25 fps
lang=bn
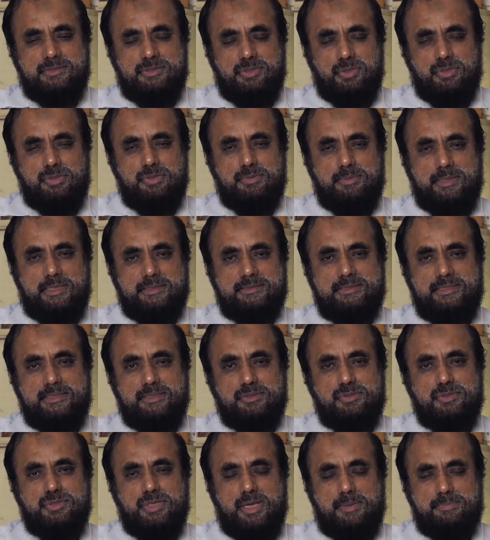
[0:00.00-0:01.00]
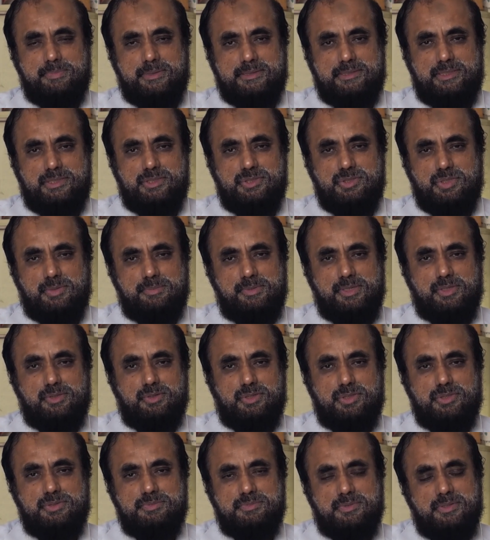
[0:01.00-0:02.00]
ধন্যবাদ এই আপনাদের সময়
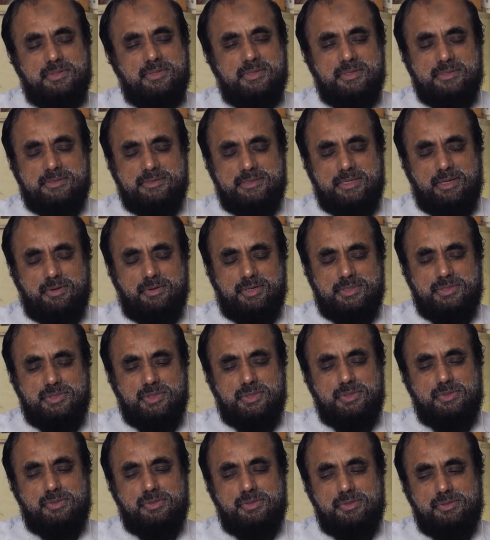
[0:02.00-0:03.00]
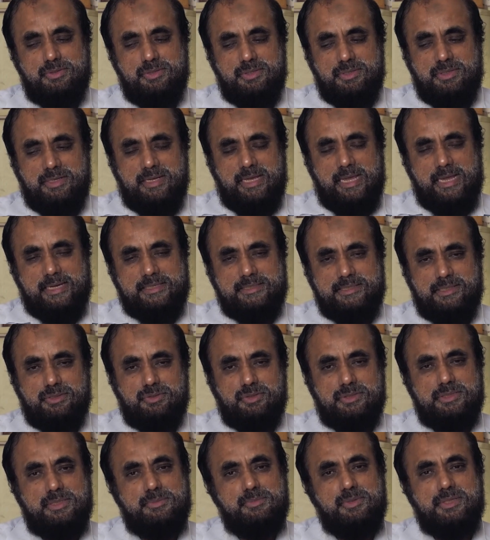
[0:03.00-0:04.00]
নেওয়ার জন্য একটাই
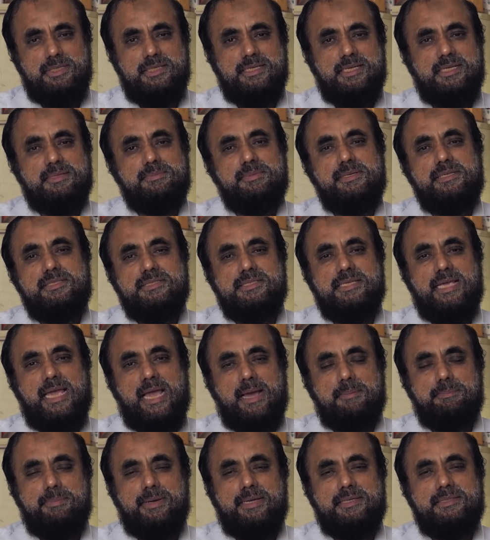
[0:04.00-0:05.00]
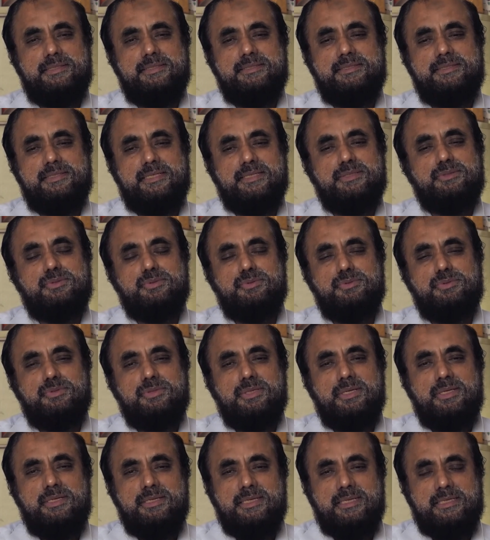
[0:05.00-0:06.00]
কথা মনে রাখবেন যে হাঁপানি ডেঙ্গু
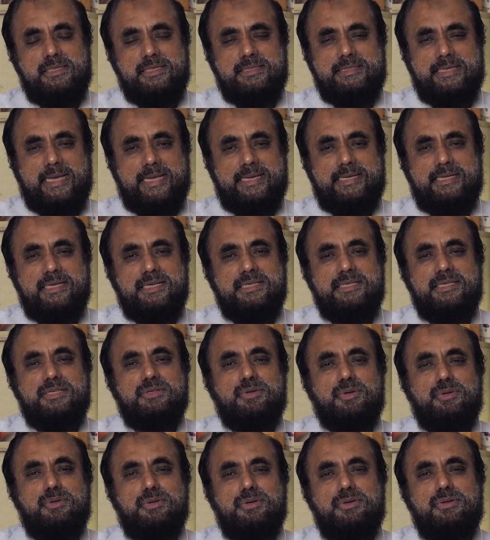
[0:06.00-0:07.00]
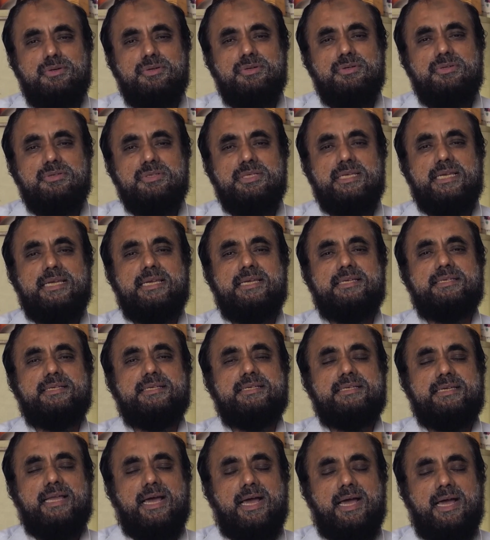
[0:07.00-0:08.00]
ডাইরেক্টলি কোনো
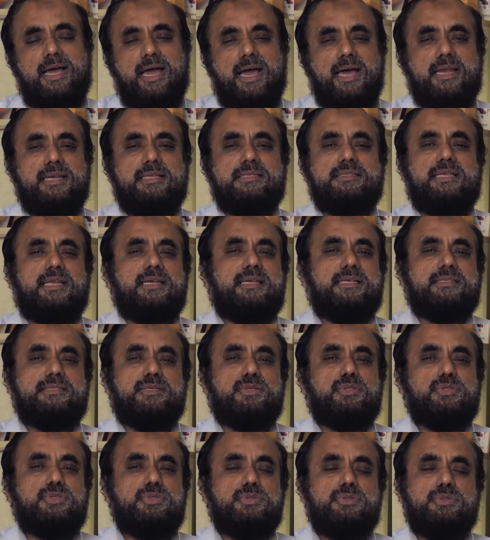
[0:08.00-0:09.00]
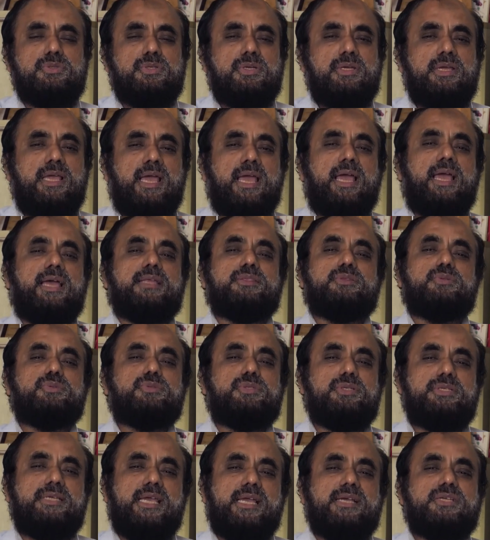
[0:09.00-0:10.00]
রিলেটেড না আলাদা আলাদা অসুখ হ্যাঁ
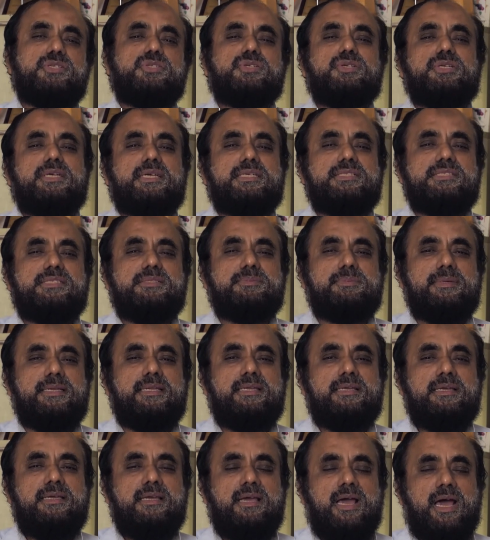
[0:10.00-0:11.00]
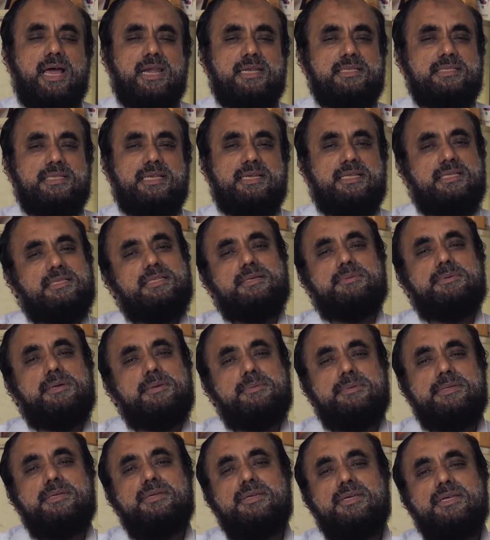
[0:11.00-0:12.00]
দুটোই একসঙ্গে আসতে পারে আলাদা
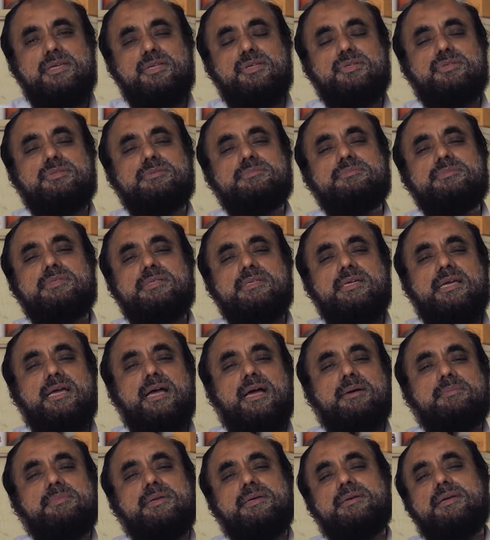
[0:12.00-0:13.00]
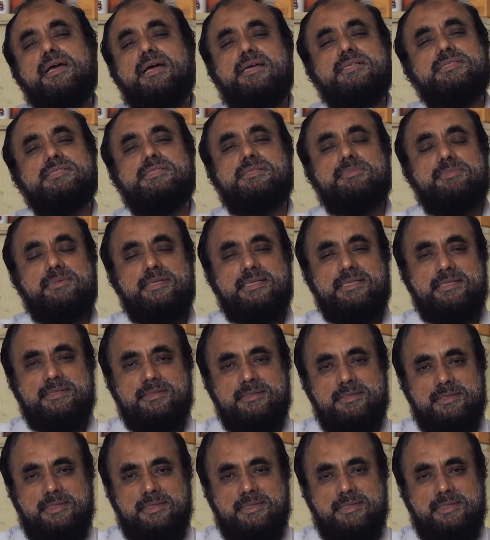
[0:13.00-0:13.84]
আলাদাভাবে এরকম আমরা আসতে পারি